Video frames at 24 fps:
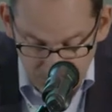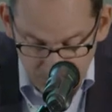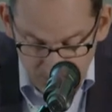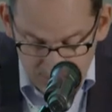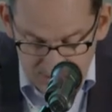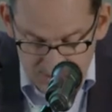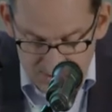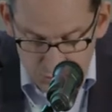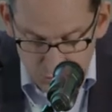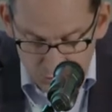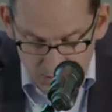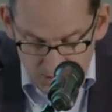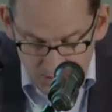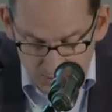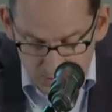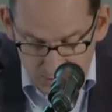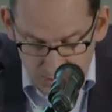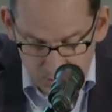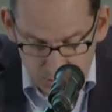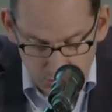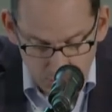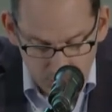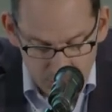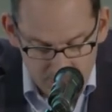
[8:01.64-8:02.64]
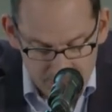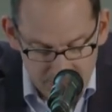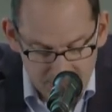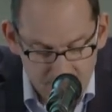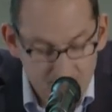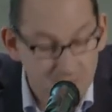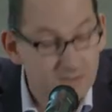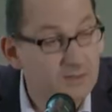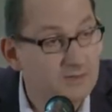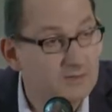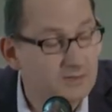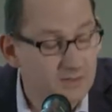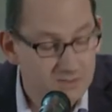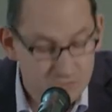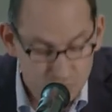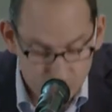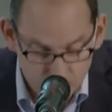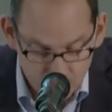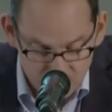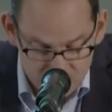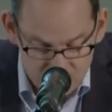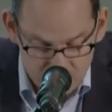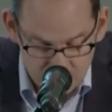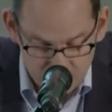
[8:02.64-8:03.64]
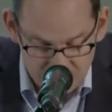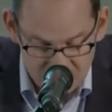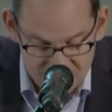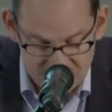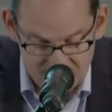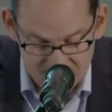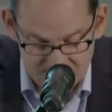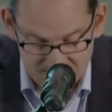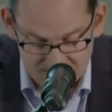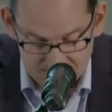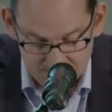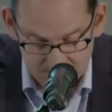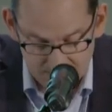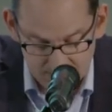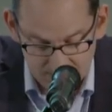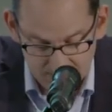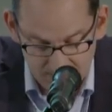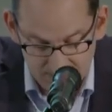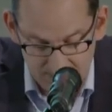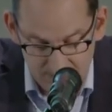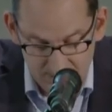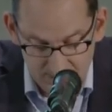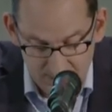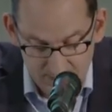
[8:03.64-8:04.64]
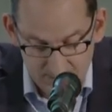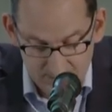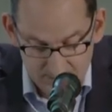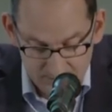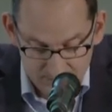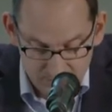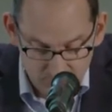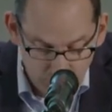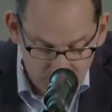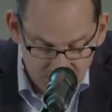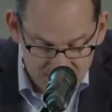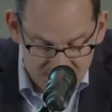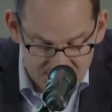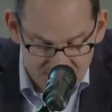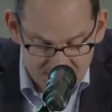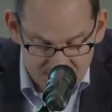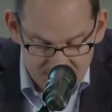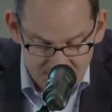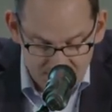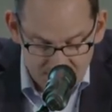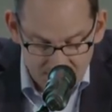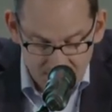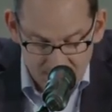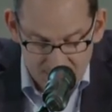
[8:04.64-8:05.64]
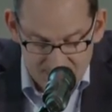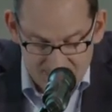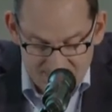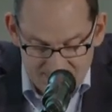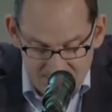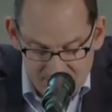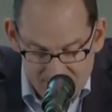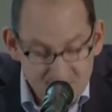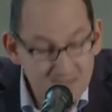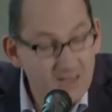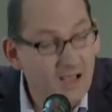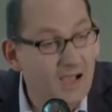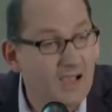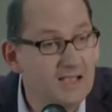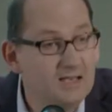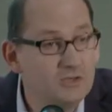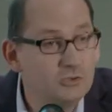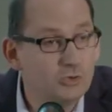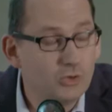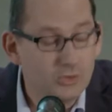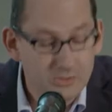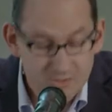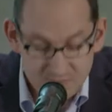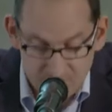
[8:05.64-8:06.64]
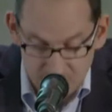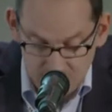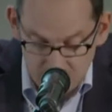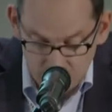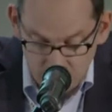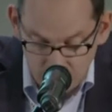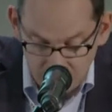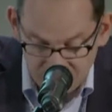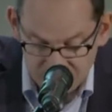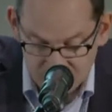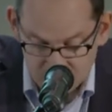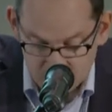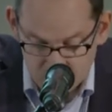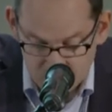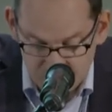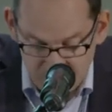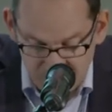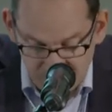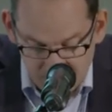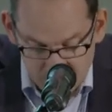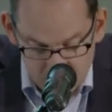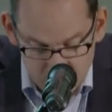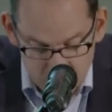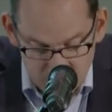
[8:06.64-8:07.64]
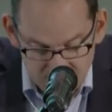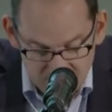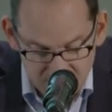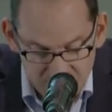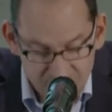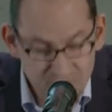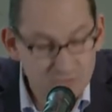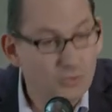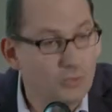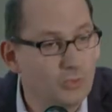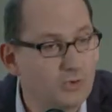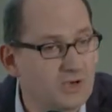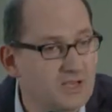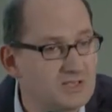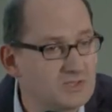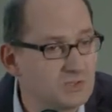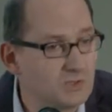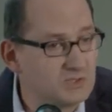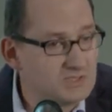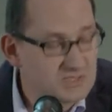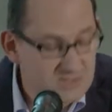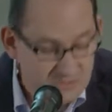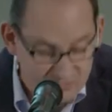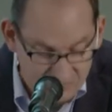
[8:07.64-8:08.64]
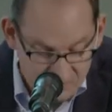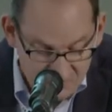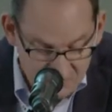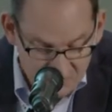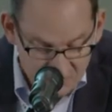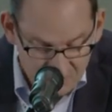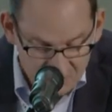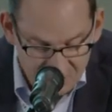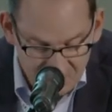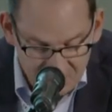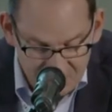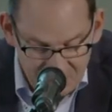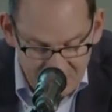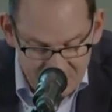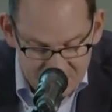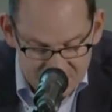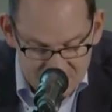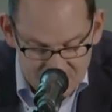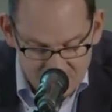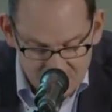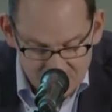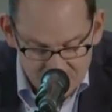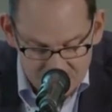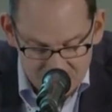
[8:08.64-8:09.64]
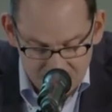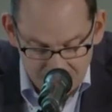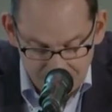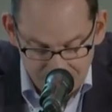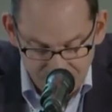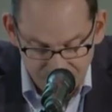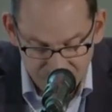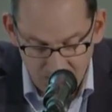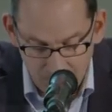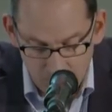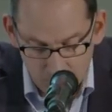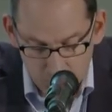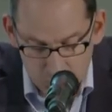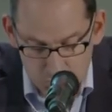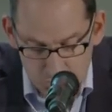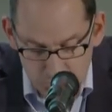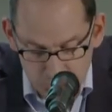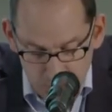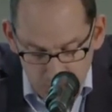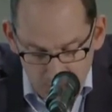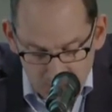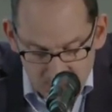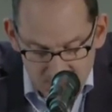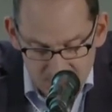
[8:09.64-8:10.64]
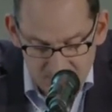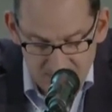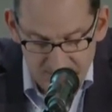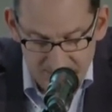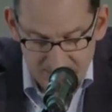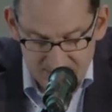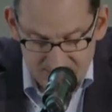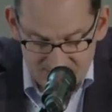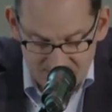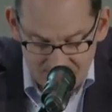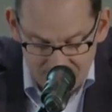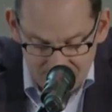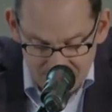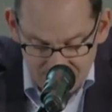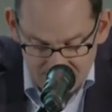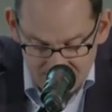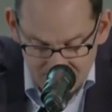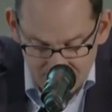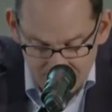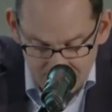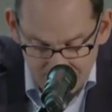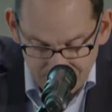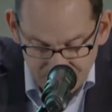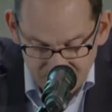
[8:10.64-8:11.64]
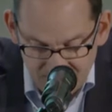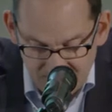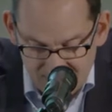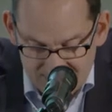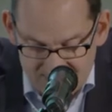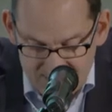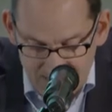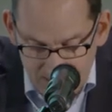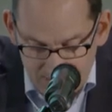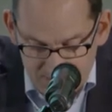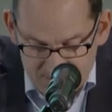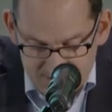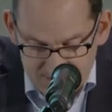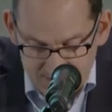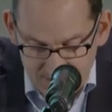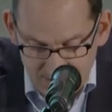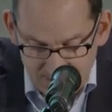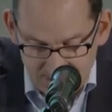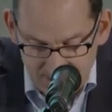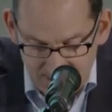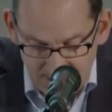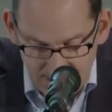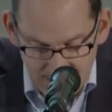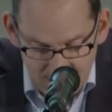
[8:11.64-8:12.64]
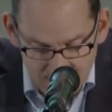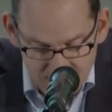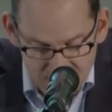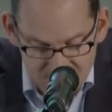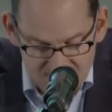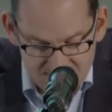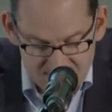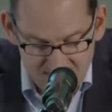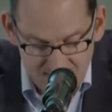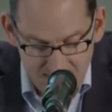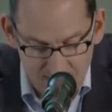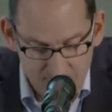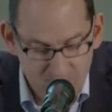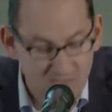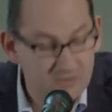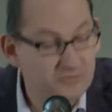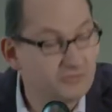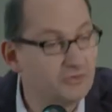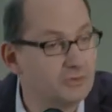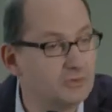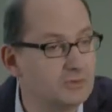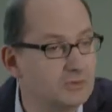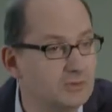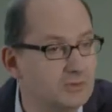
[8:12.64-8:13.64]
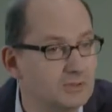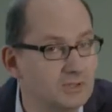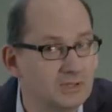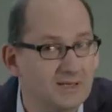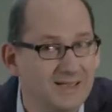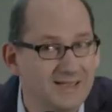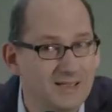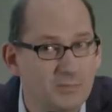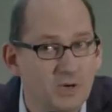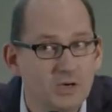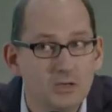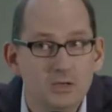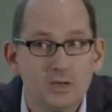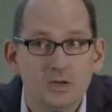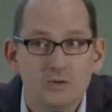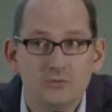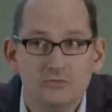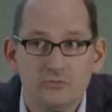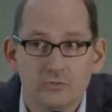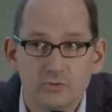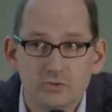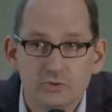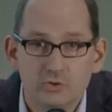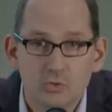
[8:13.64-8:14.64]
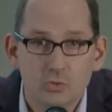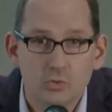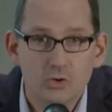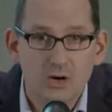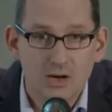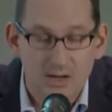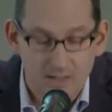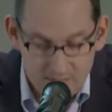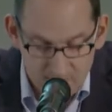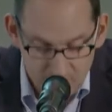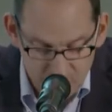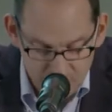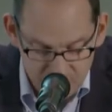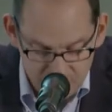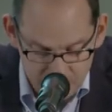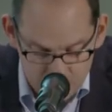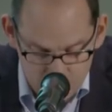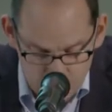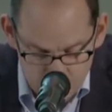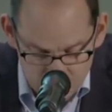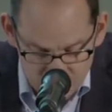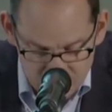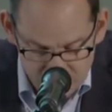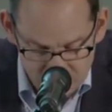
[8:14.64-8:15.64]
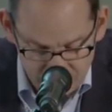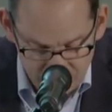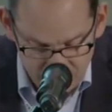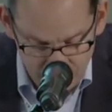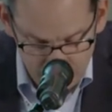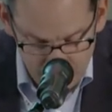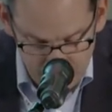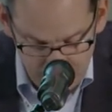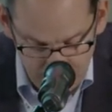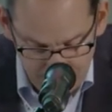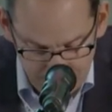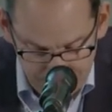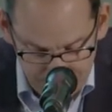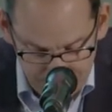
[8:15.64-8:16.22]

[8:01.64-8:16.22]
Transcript: Das Unabgegoltene in Literatur zu übersetzen. Noch ein Zitat, selten eindeutig, oft in Spiegelschrift oder sonst wie verrätselt. Auch schnörkelige Zeichen, als habe sich ein Geheimniskrämer von jung an verschlüsseln wollen.